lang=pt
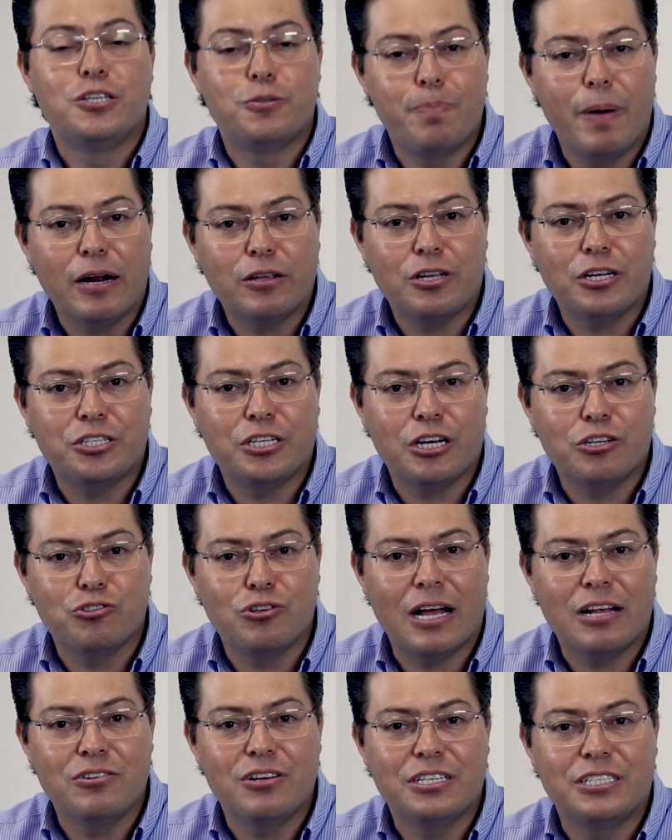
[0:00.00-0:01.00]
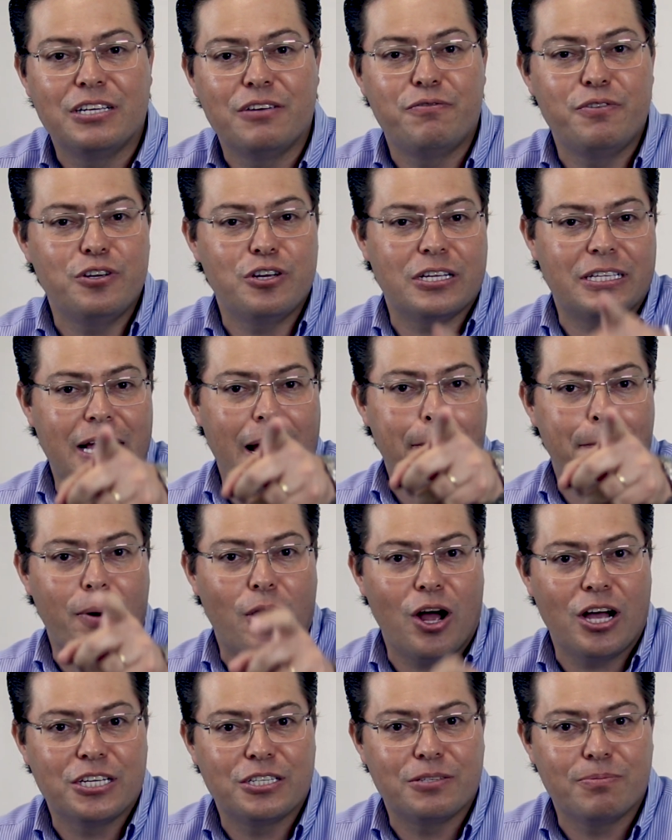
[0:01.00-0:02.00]
Espero ter te ajudado nesse vídeo. Até a
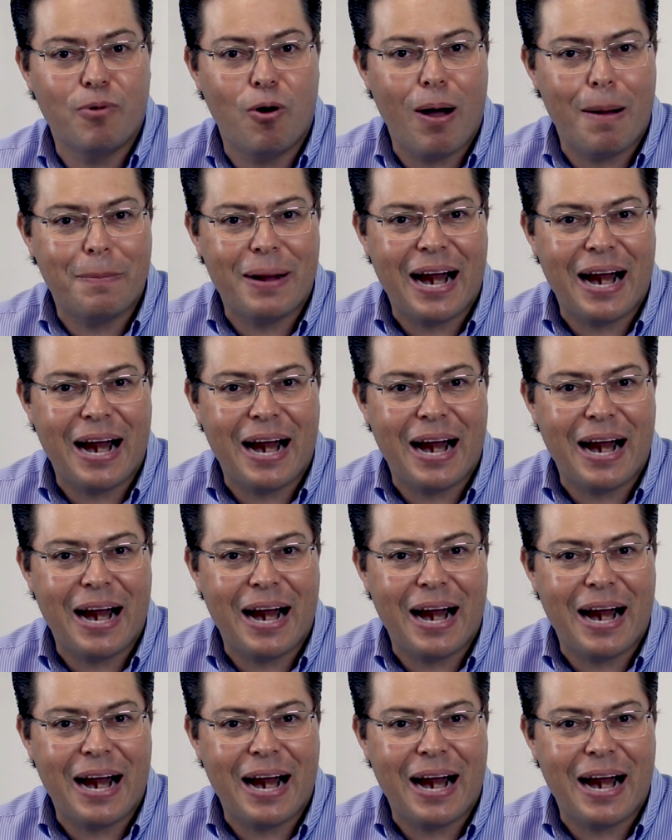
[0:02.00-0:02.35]
próxima. Um